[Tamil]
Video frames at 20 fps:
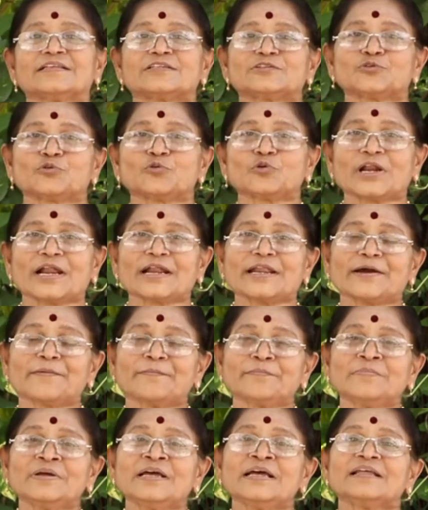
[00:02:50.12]

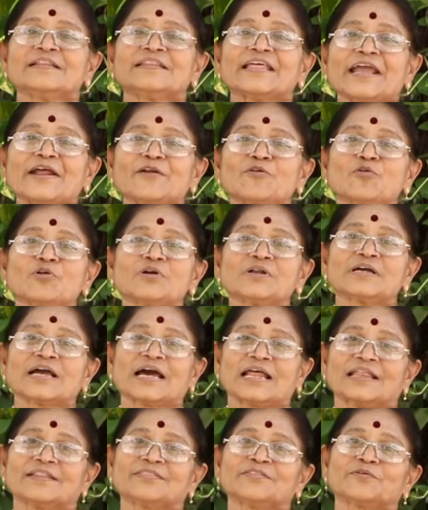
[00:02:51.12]
சூரணம் தேனோடு
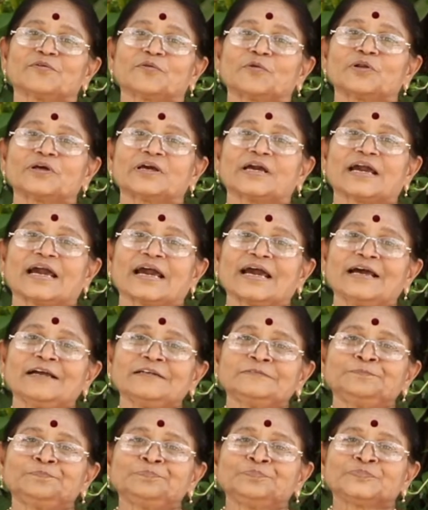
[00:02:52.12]
கலந்து கொடுக்க
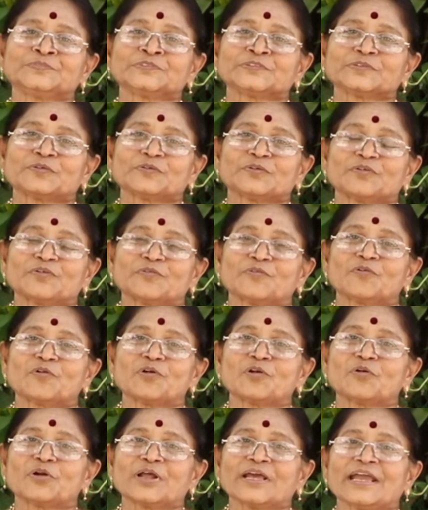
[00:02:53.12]

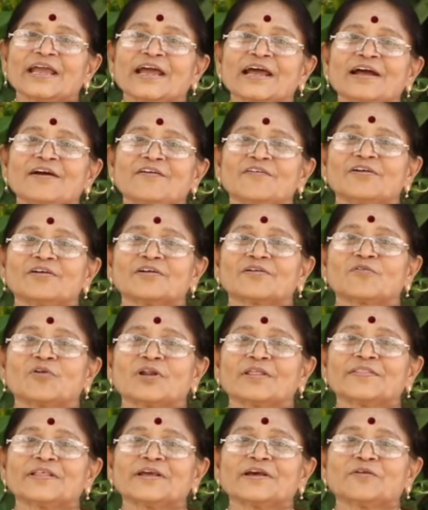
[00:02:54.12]
உங்களுடைய
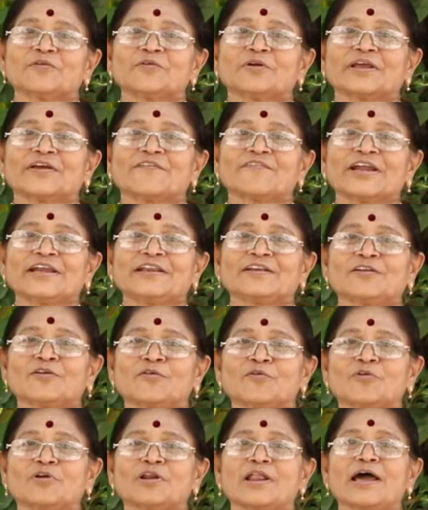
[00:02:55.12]
குழந்தைகளுடைய
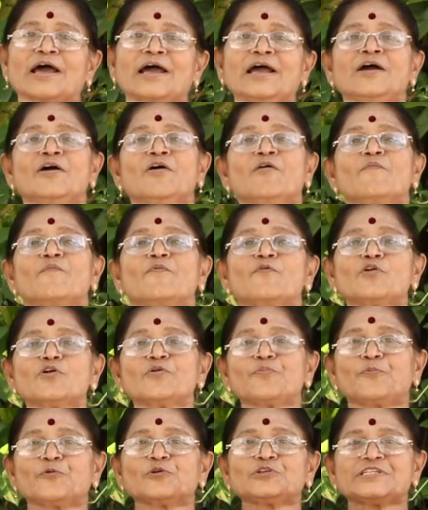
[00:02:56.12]
வயிற்றில் உள்ள புழு
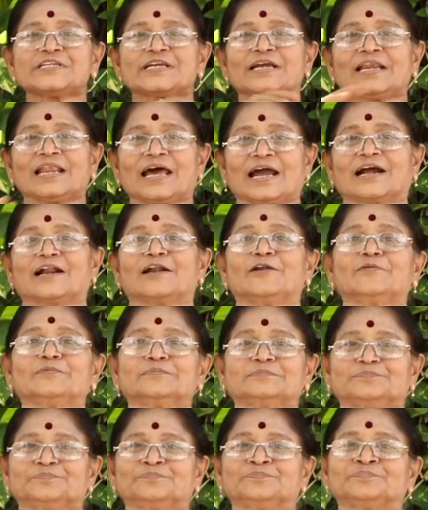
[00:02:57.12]
பூச்சிகள்
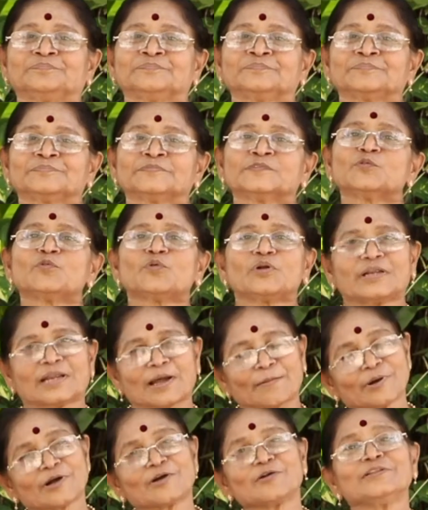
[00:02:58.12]
அகலும்
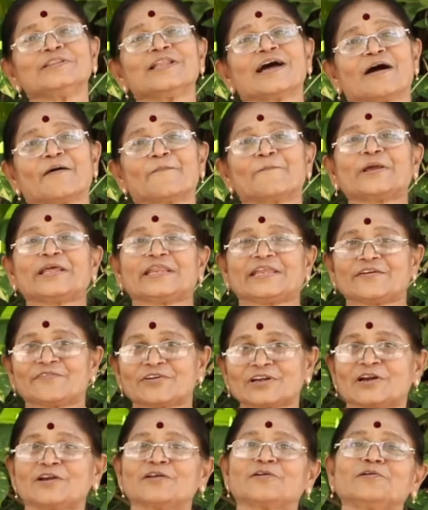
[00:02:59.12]
நமக்கும் தான்
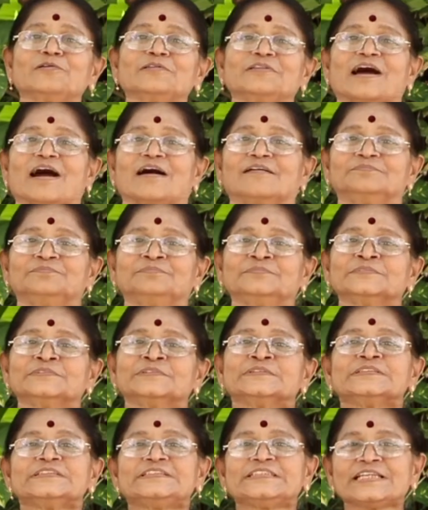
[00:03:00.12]
பெரியவர்களுக்கும் தான்
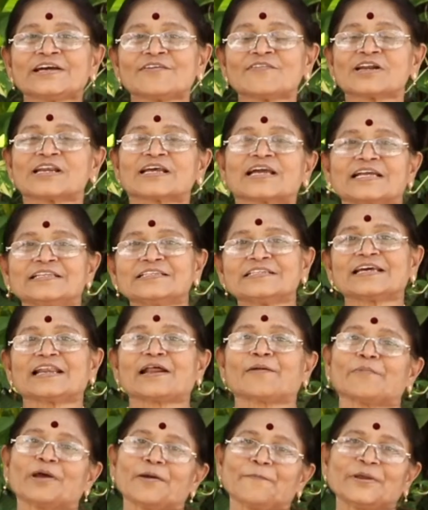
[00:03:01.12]
சின்னவங்களுக்கு அஞ்சு
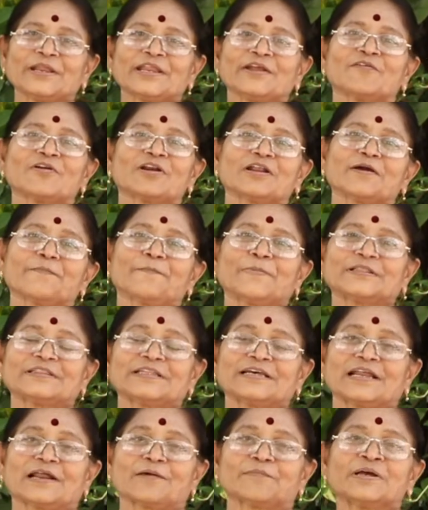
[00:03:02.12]
கிராம்னா பெரியவங்களுக்கு
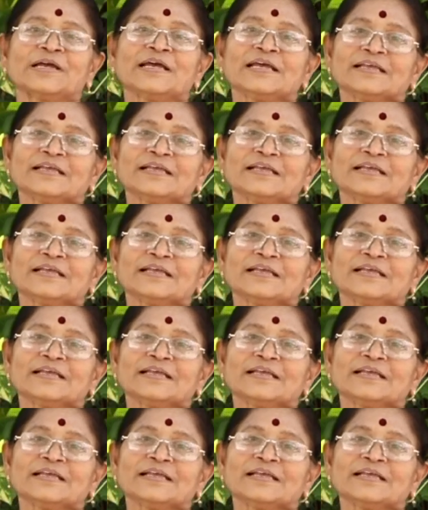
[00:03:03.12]
பத்து கிராம்